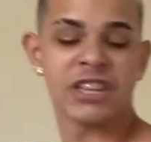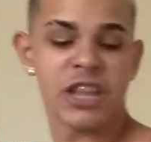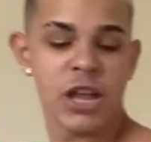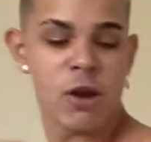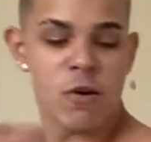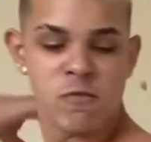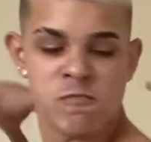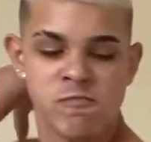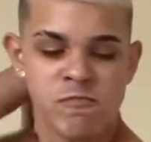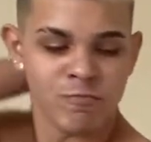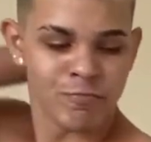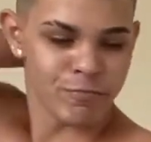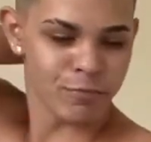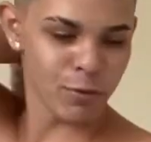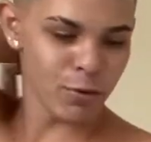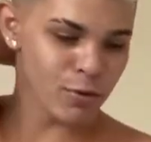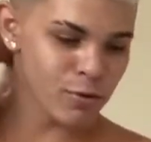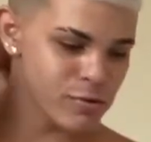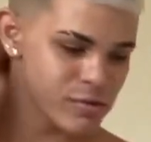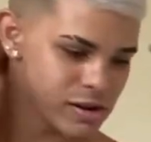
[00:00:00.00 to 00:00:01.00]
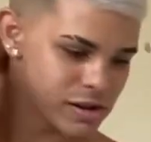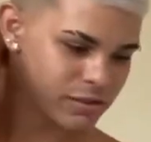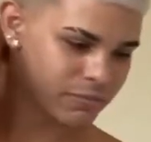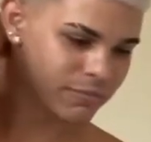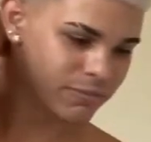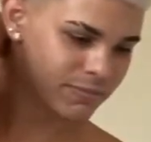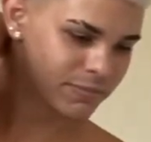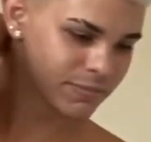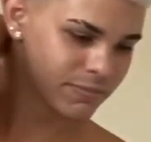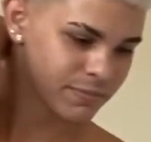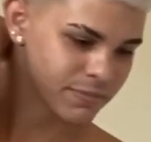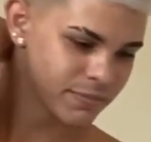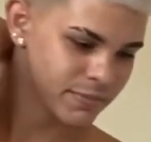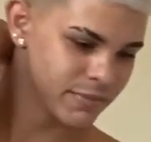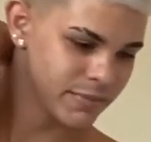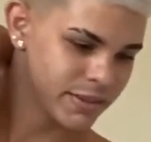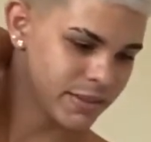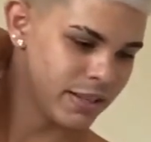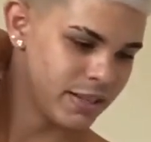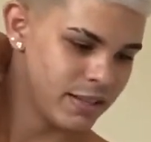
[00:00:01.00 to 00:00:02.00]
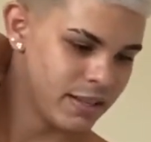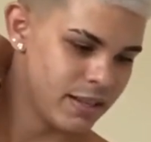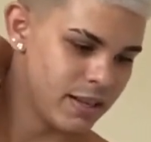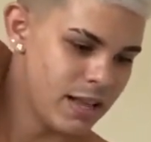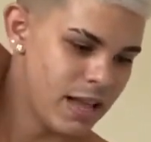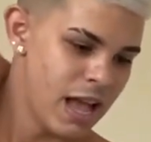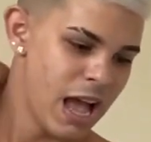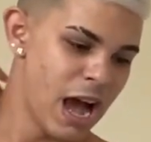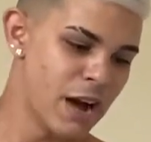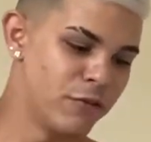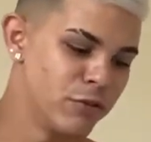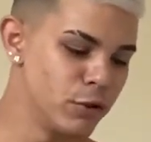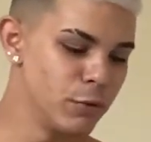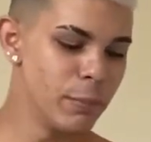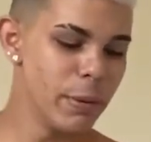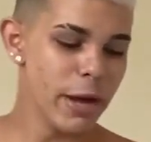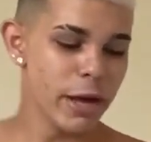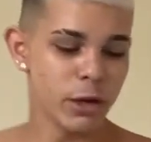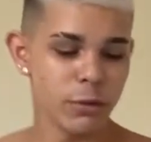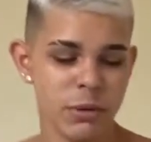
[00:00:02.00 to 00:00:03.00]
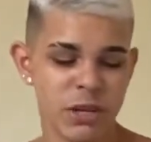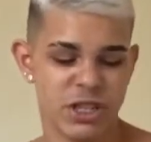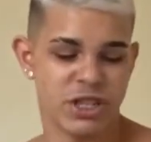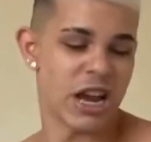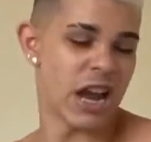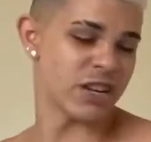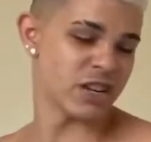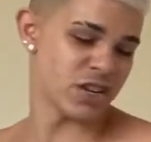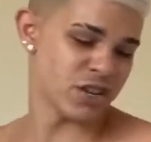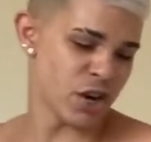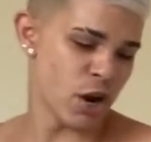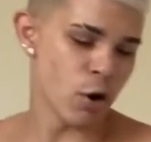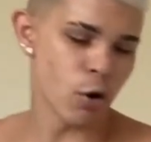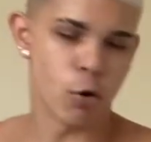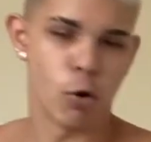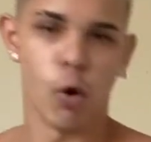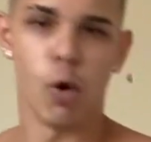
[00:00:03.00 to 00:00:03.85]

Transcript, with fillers: eu... Boa. Eu vou no banheiro mijar, já já eu como.